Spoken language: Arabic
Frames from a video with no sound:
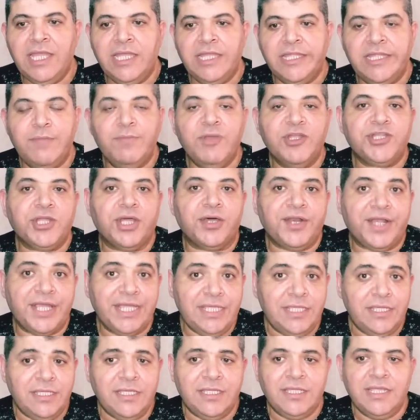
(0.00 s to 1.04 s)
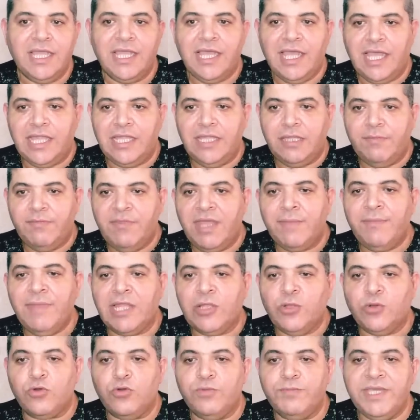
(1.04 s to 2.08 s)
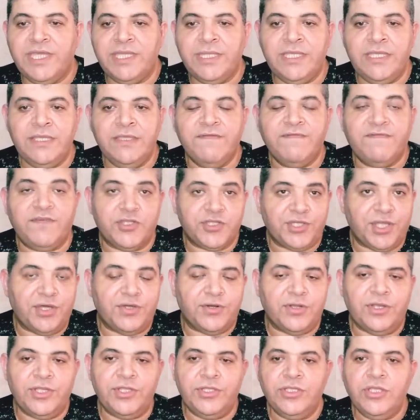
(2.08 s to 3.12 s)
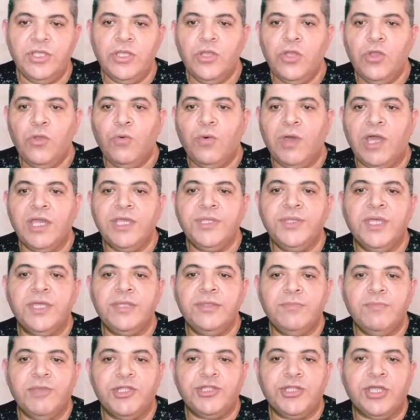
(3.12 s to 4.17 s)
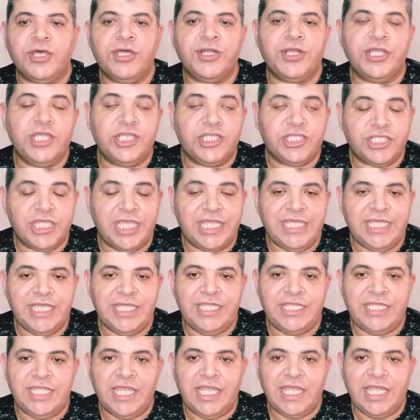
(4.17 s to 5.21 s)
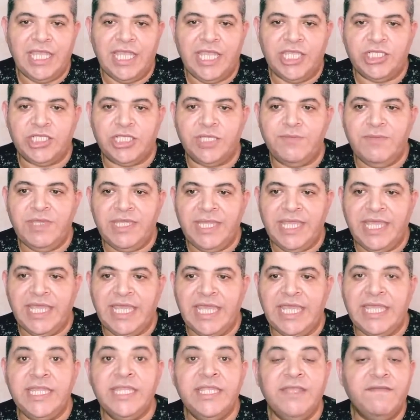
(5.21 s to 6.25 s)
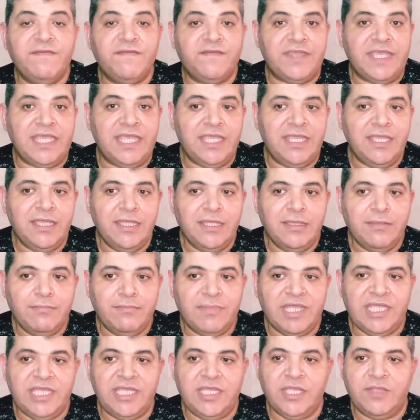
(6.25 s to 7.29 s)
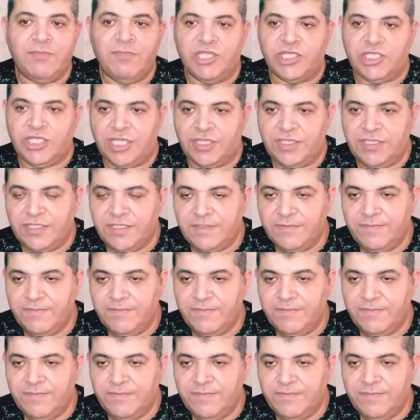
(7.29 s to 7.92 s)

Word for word: لمطاري الإمام الخميني في طهران وأيضا مطار الشهيد هاشمي نجاد في مدينة مشهد